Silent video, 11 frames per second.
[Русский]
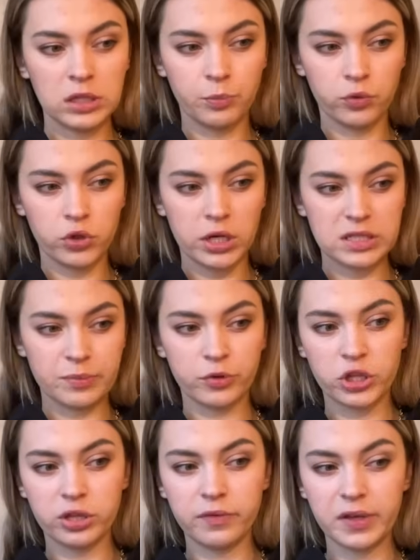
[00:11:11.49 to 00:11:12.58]
Это, получается, был
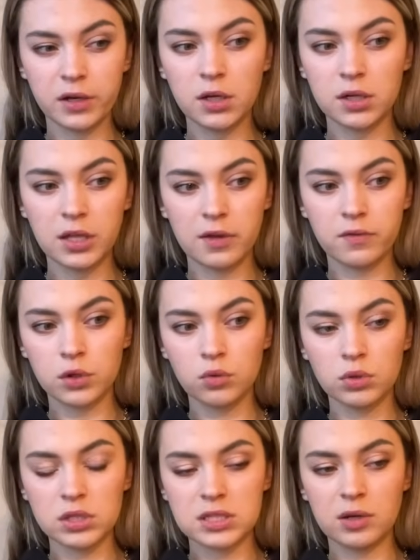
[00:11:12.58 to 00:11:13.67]
четверг, когда я
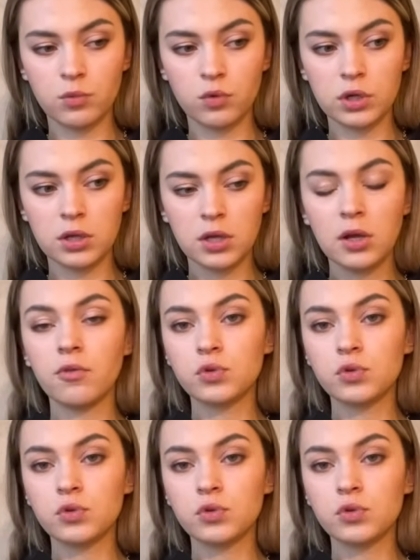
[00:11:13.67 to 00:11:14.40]
вернулась домой.